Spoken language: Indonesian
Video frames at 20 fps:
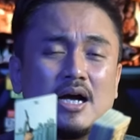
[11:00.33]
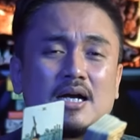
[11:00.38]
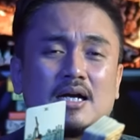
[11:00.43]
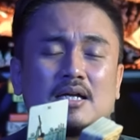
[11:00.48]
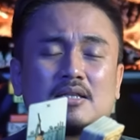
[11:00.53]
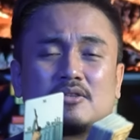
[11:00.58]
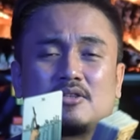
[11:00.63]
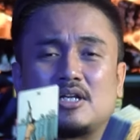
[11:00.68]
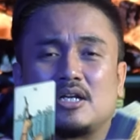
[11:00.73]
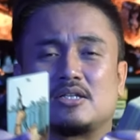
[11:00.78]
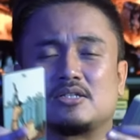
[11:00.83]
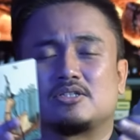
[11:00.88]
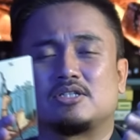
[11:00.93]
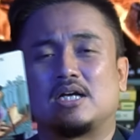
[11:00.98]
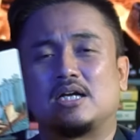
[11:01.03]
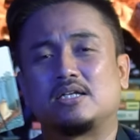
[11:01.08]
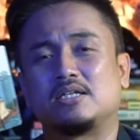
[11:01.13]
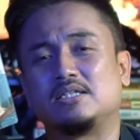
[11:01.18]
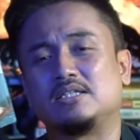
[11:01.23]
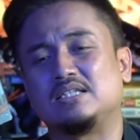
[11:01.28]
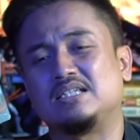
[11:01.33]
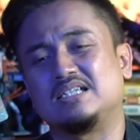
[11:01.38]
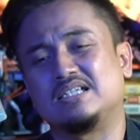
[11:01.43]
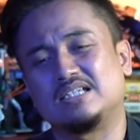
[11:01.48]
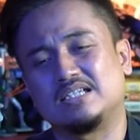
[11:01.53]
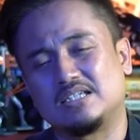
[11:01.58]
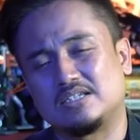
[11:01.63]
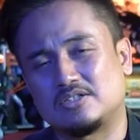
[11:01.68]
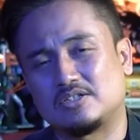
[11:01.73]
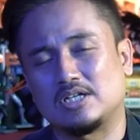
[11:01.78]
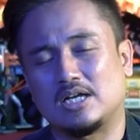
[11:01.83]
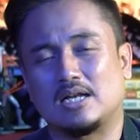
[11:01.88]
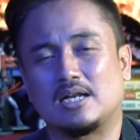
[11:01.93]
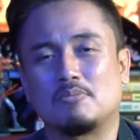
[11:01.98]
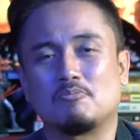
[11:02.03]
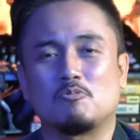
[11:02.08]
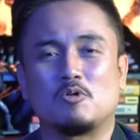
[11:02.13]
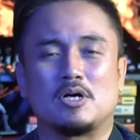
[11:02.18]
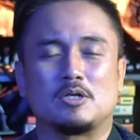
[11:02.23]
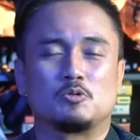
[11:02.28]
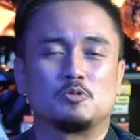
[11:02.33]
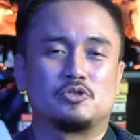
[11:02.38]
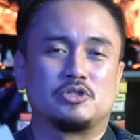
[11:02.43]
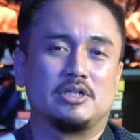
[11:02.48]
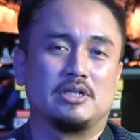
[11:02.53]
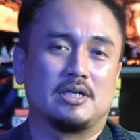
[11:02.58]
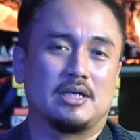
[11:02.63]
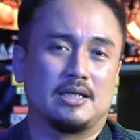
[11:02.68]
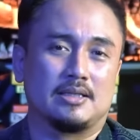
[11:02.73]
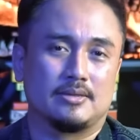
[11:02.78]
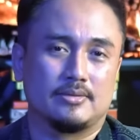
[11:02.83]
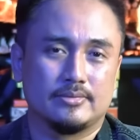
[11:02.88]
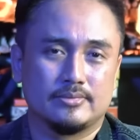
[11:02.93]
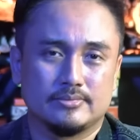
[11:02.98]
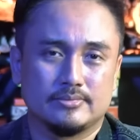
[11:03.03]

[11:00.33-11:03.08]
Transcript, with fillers: akan terjadi dalam waktu singkat.